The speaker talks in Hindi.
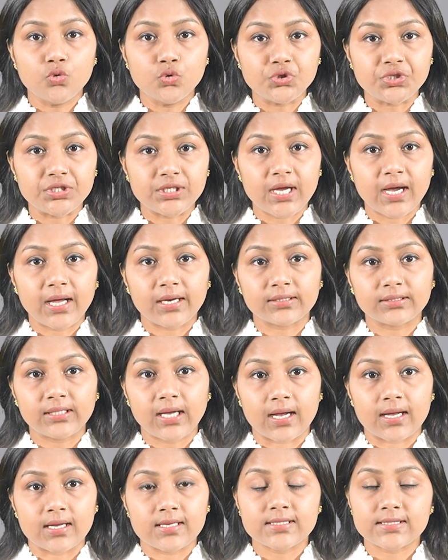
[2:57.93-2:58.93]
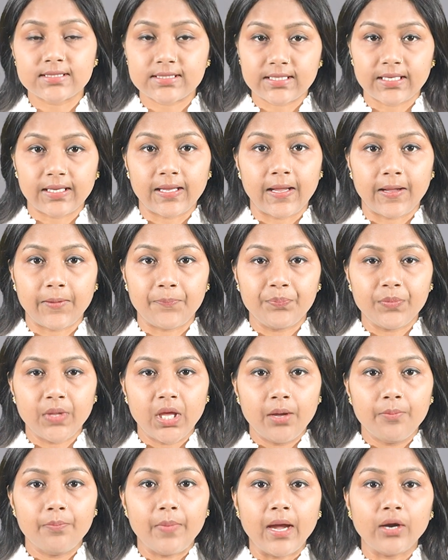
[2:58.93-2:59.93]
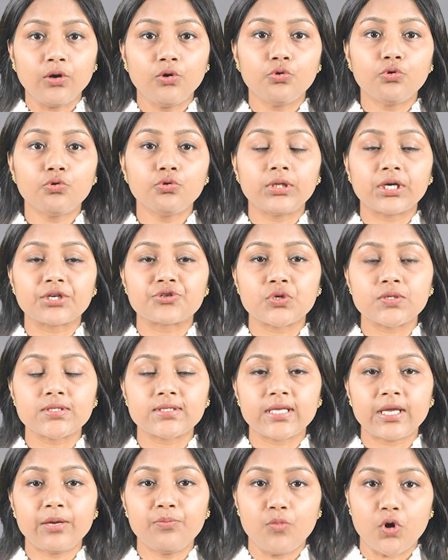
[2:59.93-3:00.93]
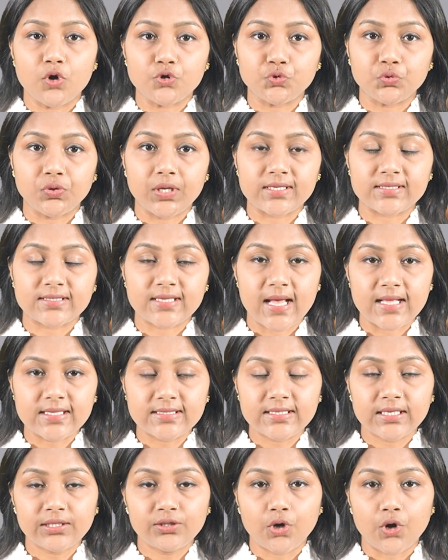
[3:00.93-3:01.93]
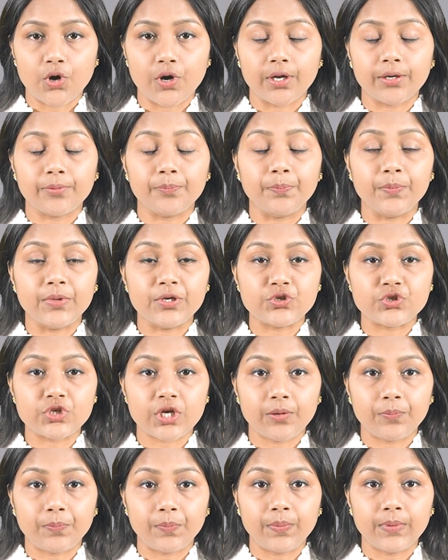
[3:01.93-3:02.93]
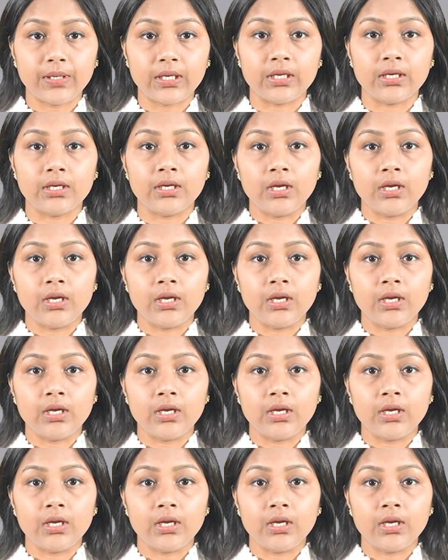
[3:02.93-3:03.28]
उचियारदा से है बेंगलुरु दक्षिण से मौजूदा सांसद और बीजेपी